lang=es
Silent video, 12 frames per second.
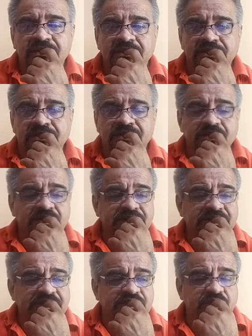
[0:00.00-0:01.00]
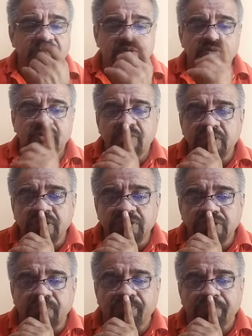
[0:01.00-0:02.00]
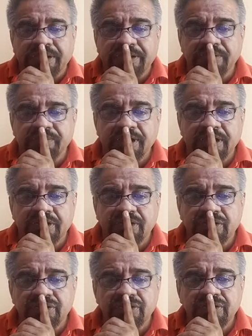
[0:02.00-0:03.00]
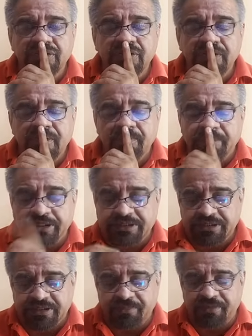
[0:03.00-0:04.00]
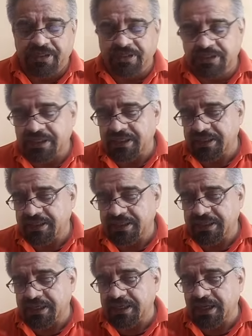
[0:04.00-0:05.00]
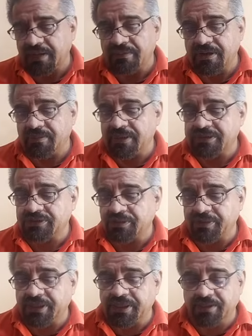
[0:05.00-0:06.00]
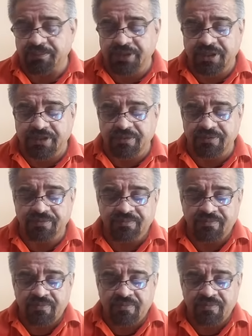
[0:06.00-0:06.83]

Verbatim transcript: Entonces yo en uno de los compartimientos precisamente que hablaba sobre el miedo,